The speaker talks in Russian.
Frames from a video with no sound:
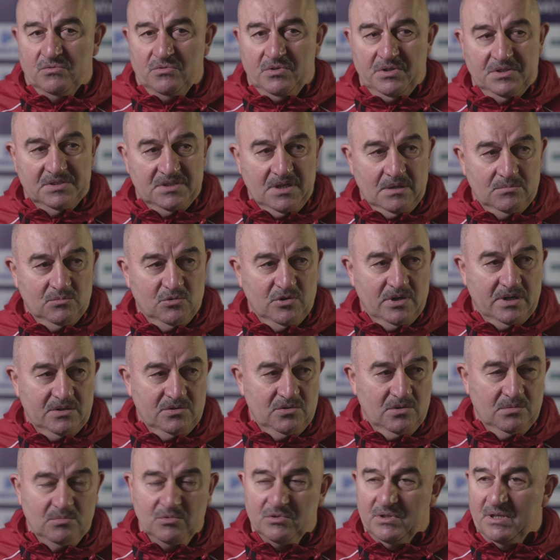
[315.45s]
Ну и саму
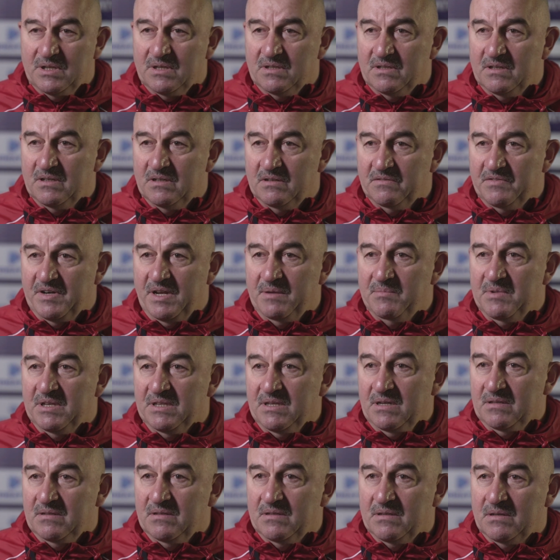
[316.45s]
Артему, наверное,
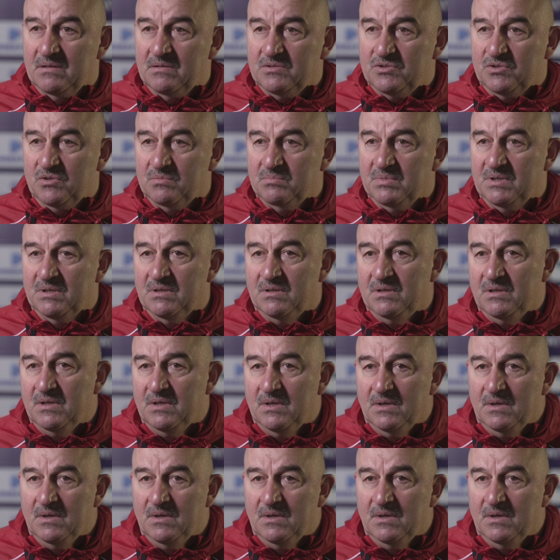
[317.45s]
время надо, чтобы